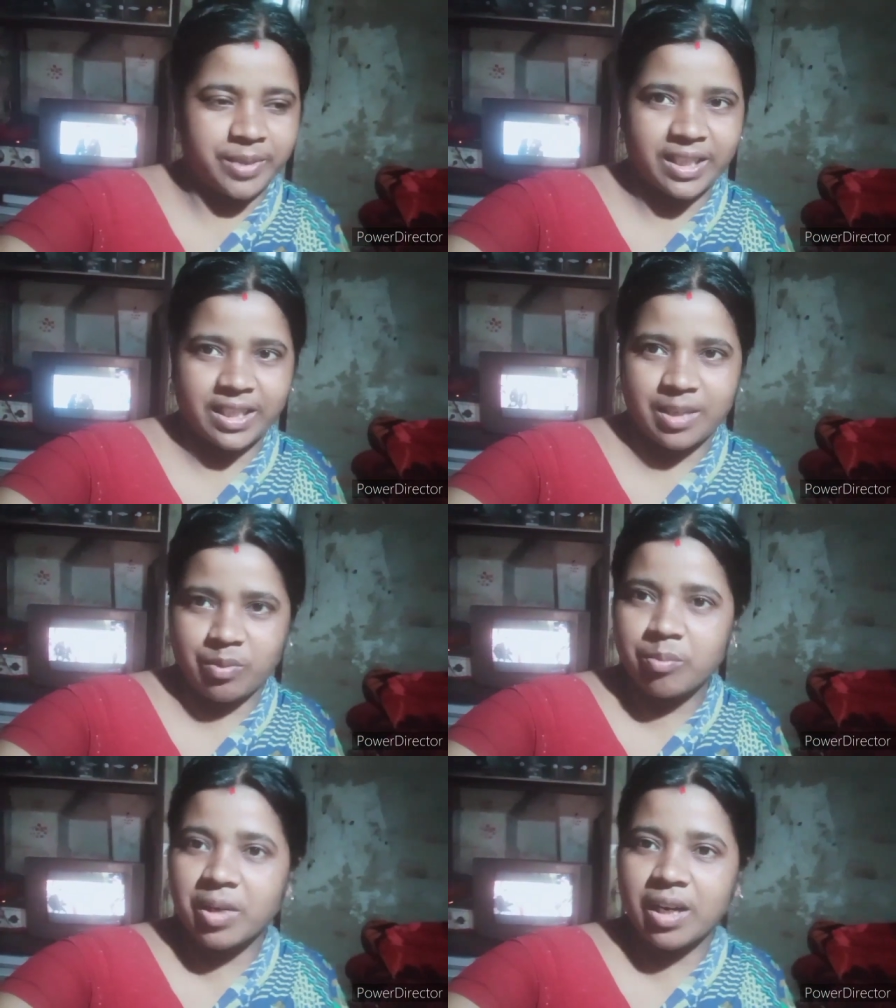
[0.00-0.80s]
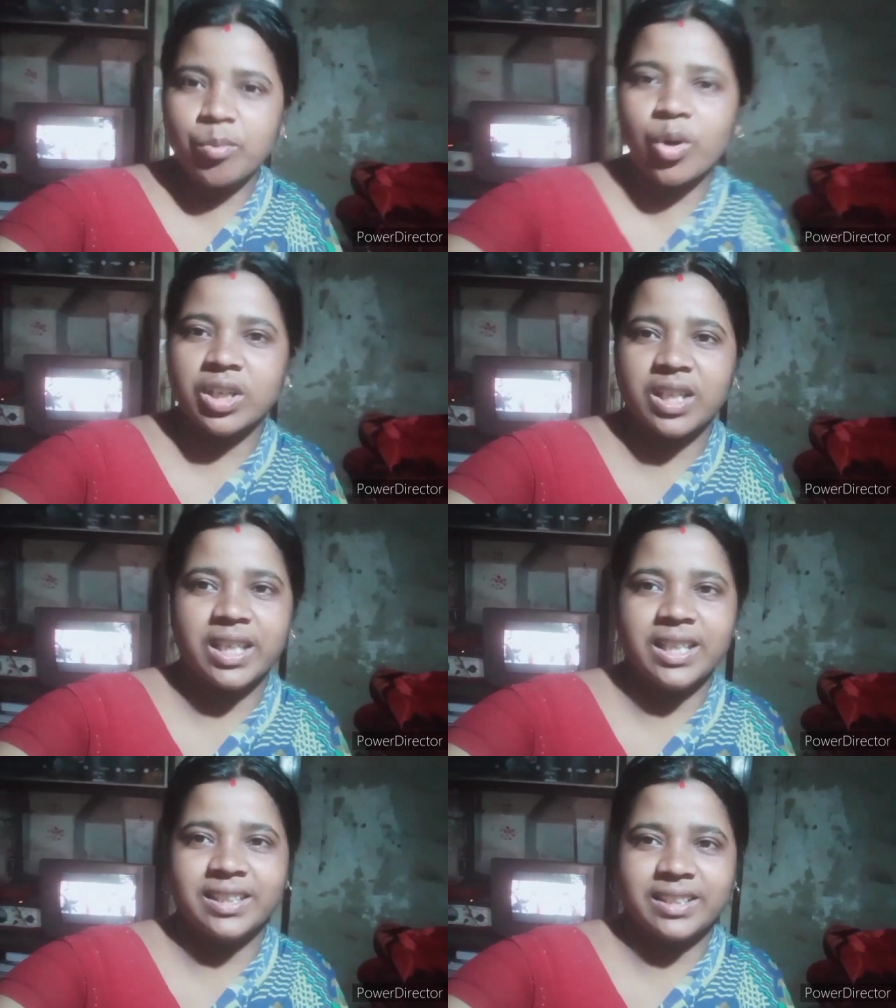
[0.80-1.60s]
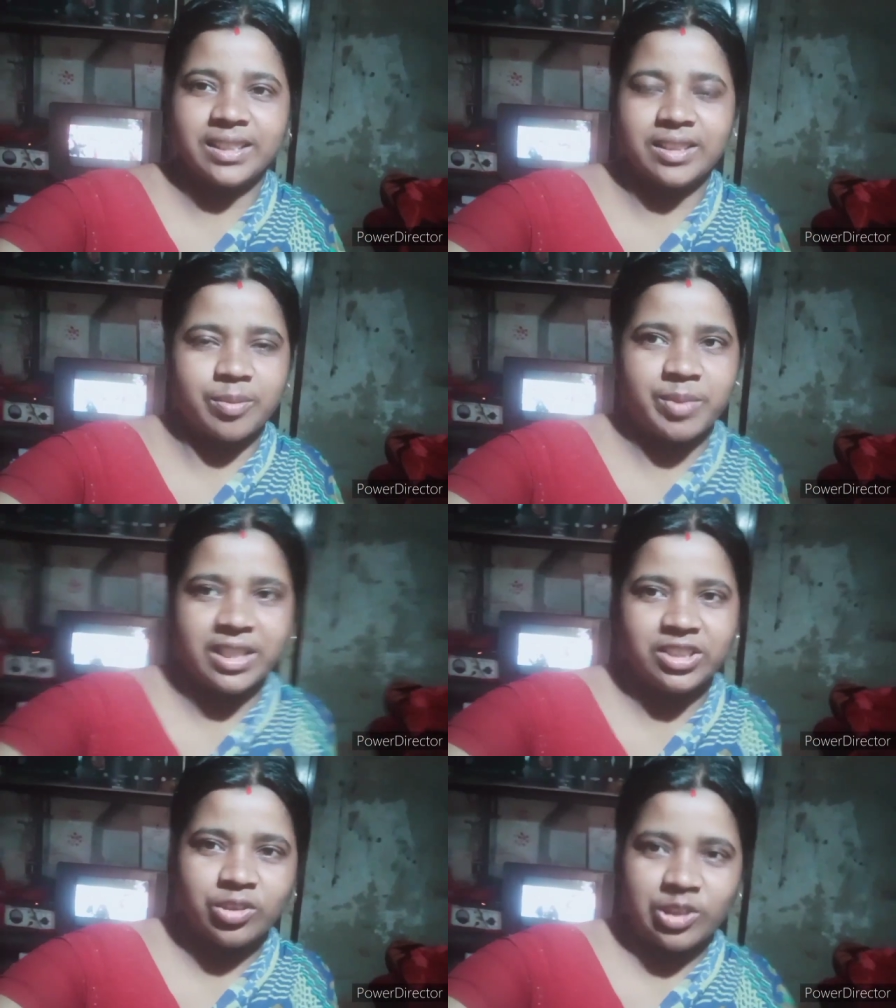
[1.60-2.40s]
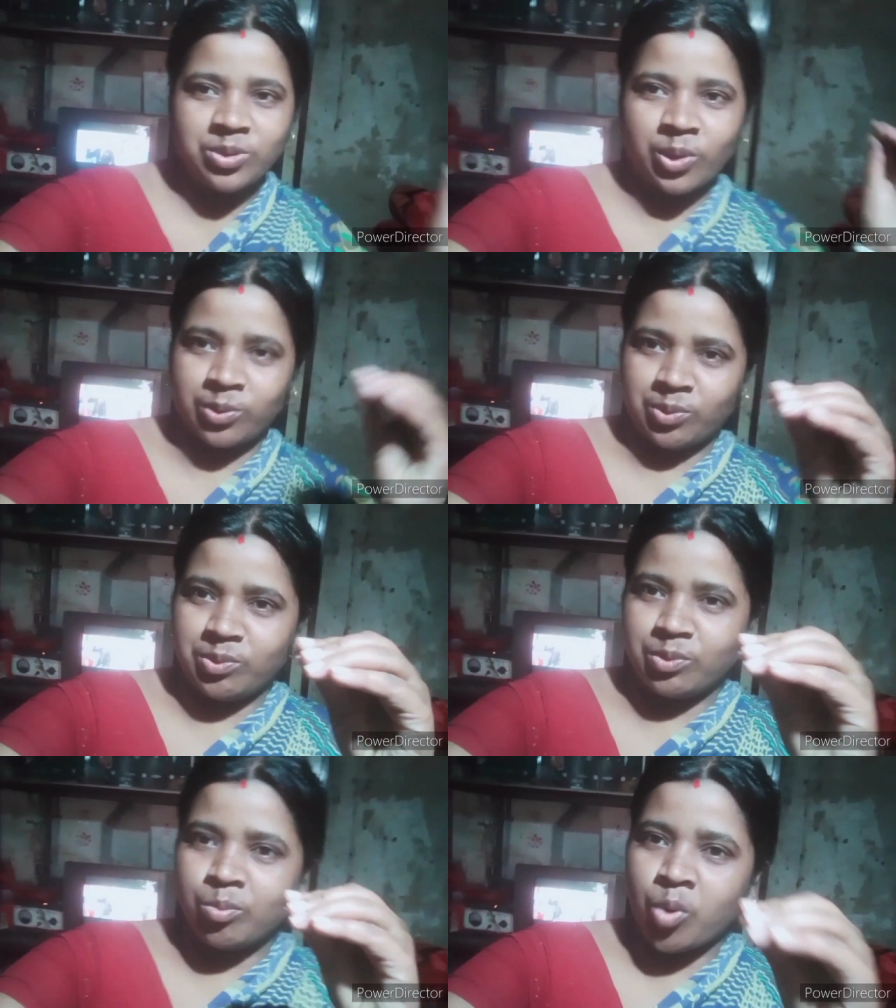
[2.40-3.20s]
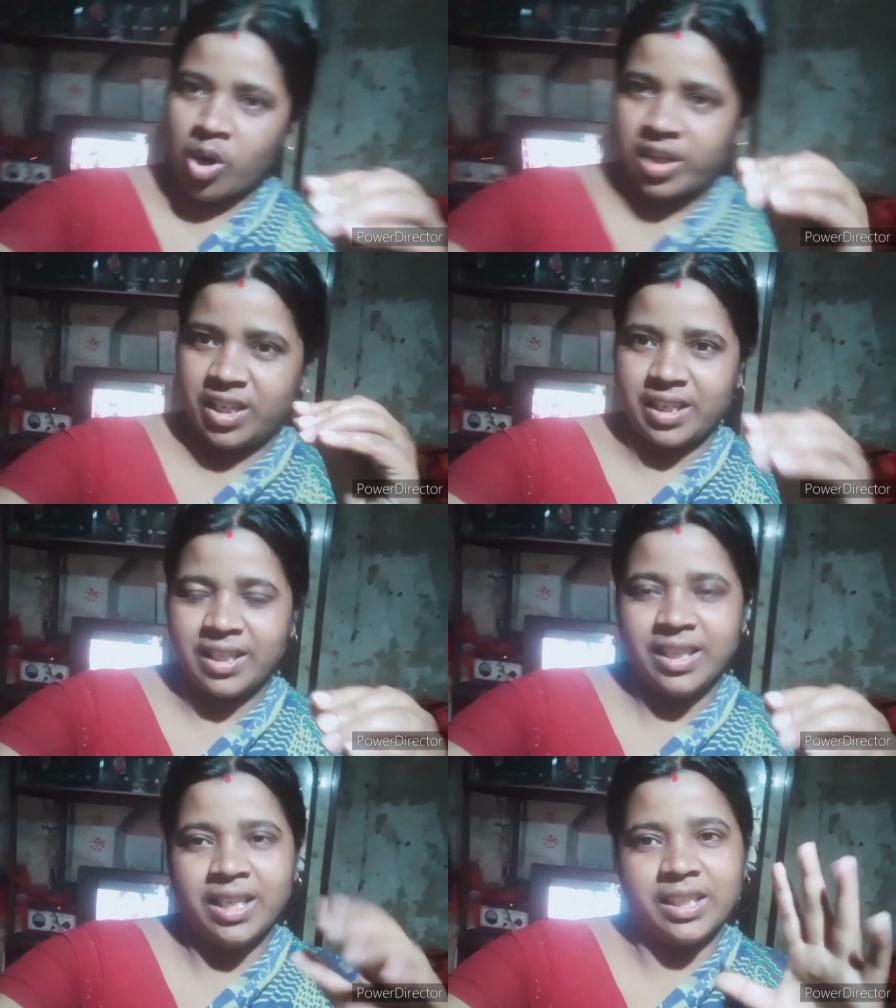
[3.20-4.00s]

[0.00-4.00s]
মেয়েকে যেমন মা বকে মানে যতটুকু বককে